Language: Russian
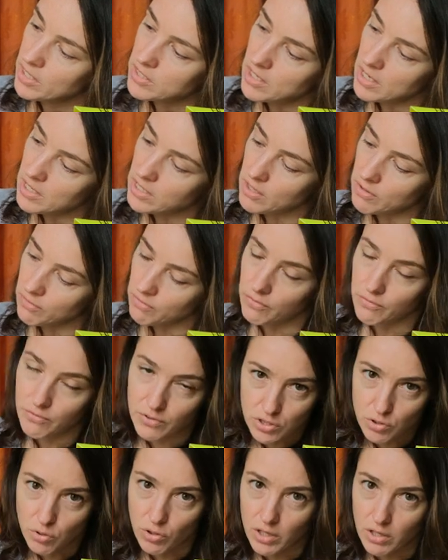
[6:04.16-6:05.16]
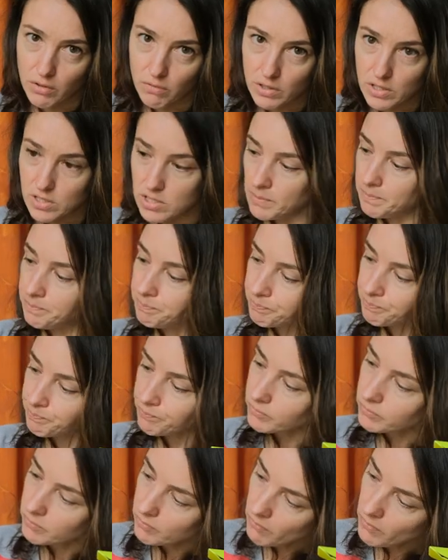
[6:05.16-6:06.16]
за них выдергиваете
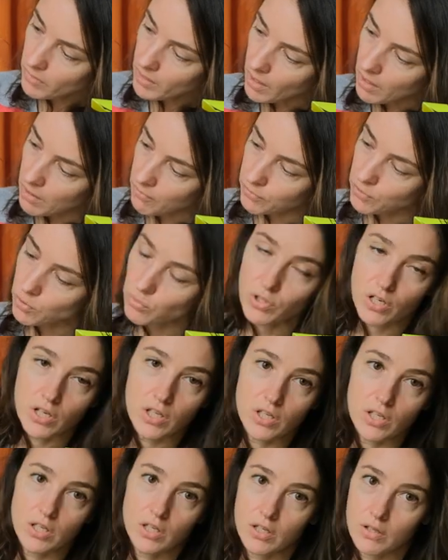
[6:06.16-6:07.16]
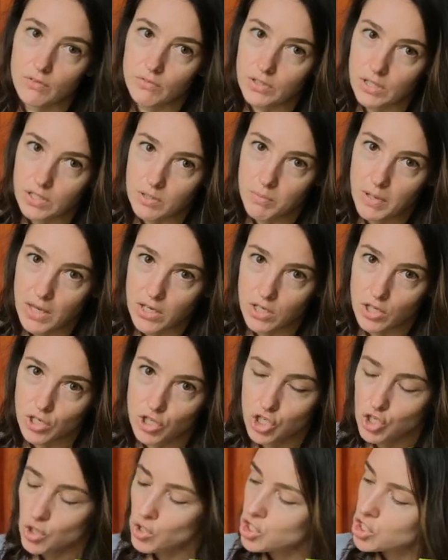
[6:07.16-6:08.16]
внутренние вот эти мягкие
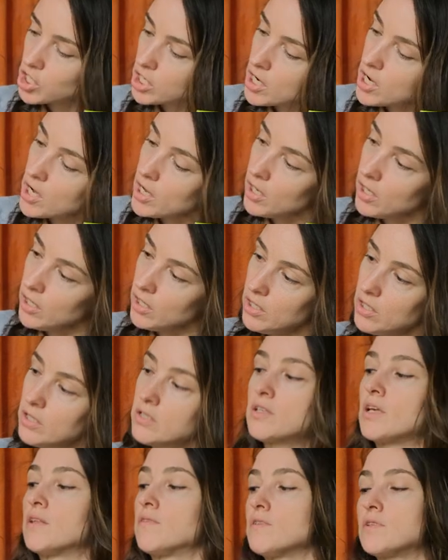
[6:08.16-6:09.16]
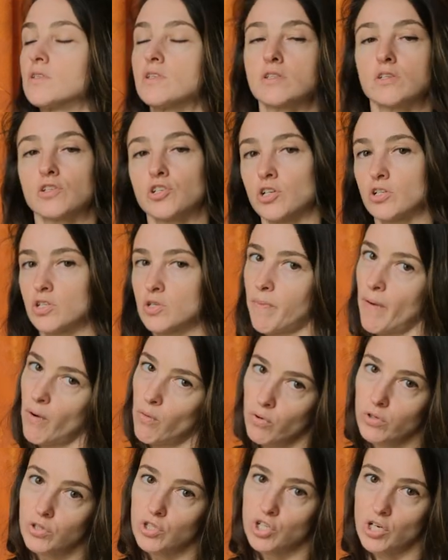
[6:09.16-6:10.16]
щечки, и, соответственно, совершенно
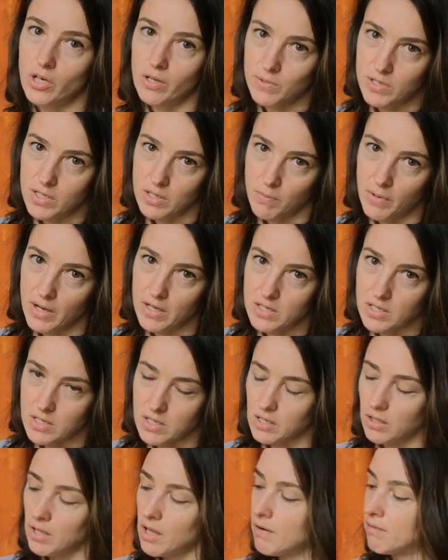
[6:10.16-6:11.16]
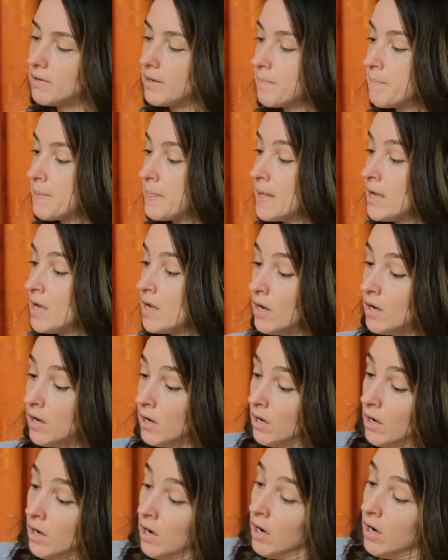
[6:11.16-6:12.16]
спокойно шлем снимается с головы.
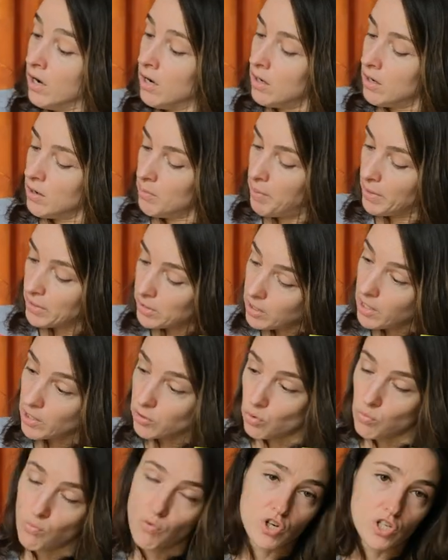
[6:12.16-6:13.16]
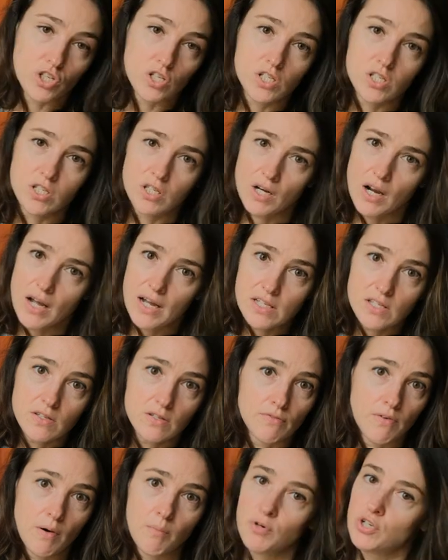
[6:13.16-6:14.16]
А, подкладку можно стирать
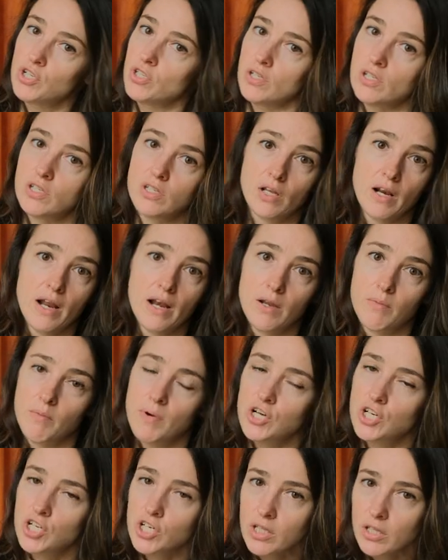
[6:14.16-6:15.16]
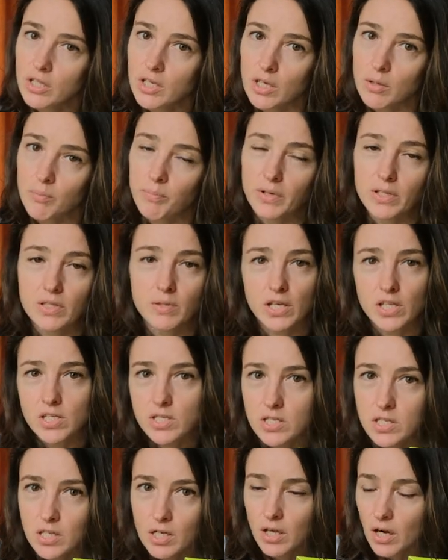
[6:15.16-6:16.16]
в обычной стиральной машинке при
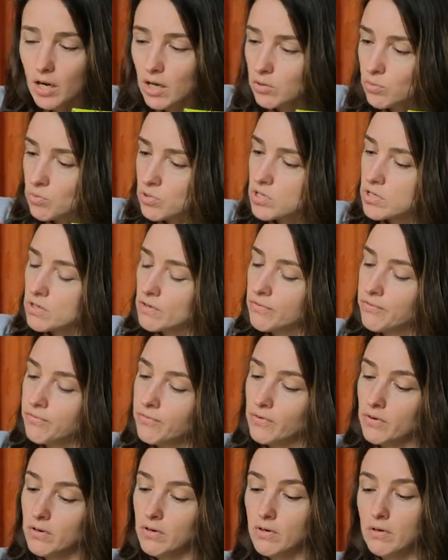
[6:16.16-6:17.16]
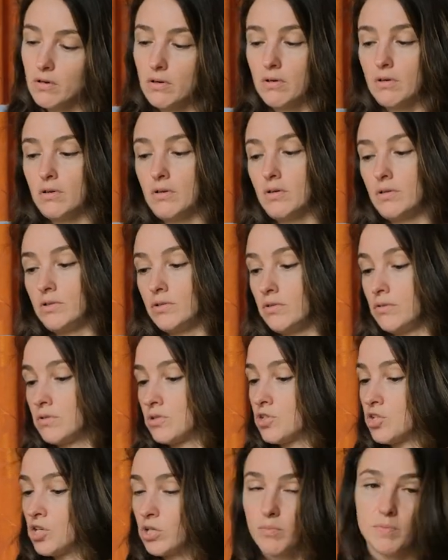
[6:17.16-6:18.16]
30 градусов, а,
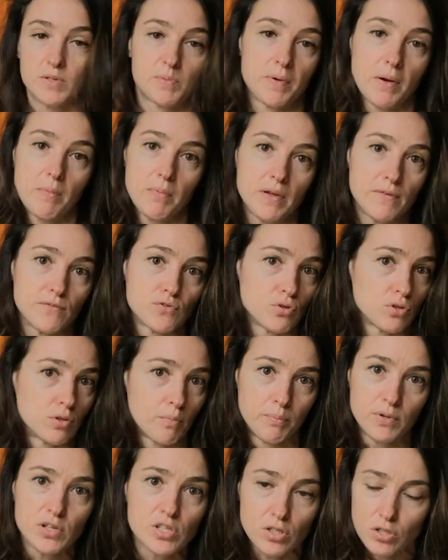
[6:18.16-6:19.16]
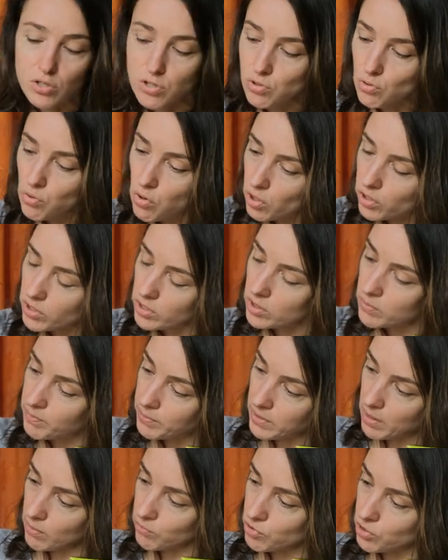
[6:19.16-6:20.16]
совершенно без проблем, все это быстро сохнет,
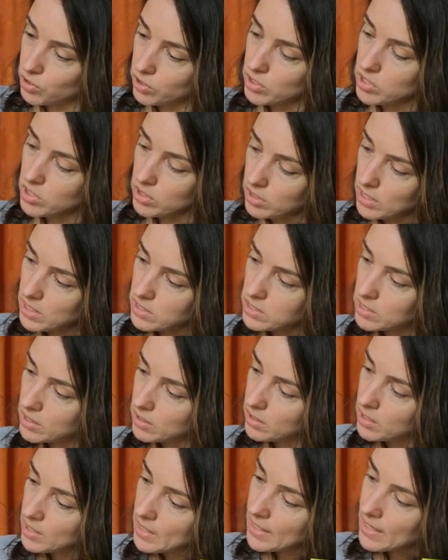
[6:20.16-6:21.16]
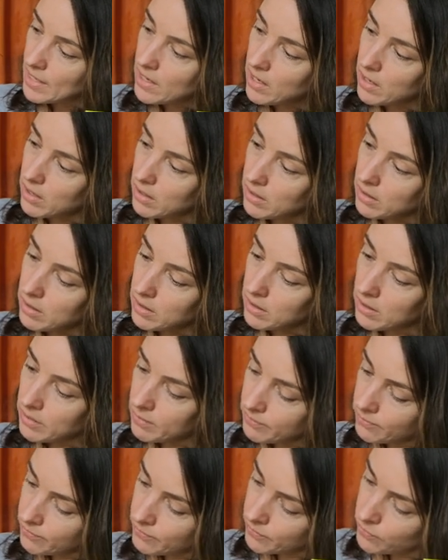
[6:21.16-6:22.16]
потому что это синтетика. А,
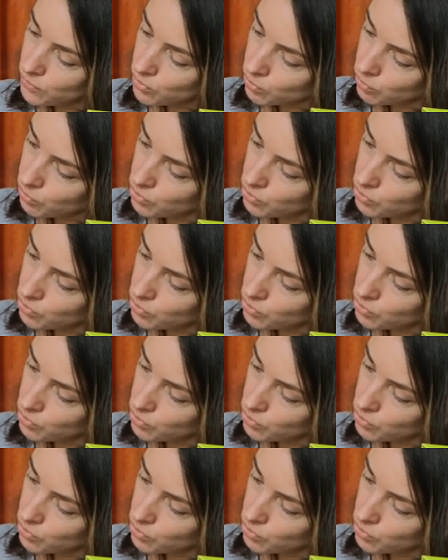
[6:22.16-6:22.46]
все